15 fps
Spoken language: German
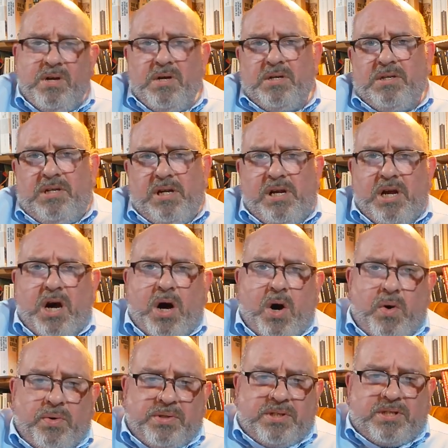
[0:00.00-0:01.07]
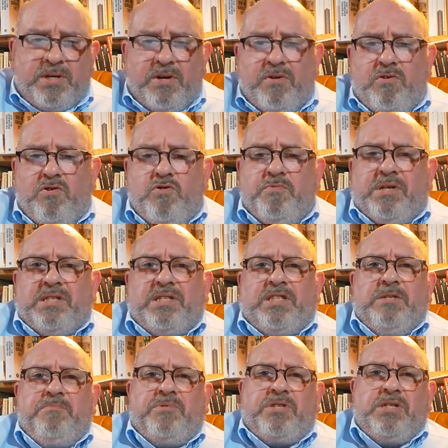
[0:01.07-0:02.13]
Delia Owens, über
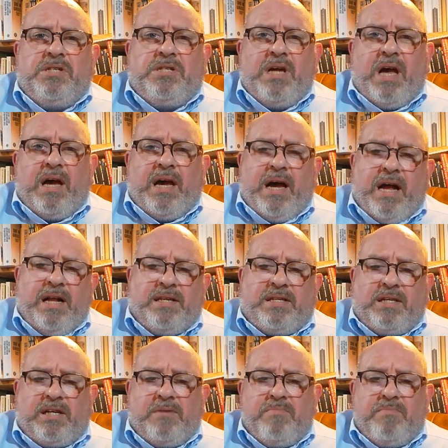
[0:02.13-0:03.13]
70 Jahre alte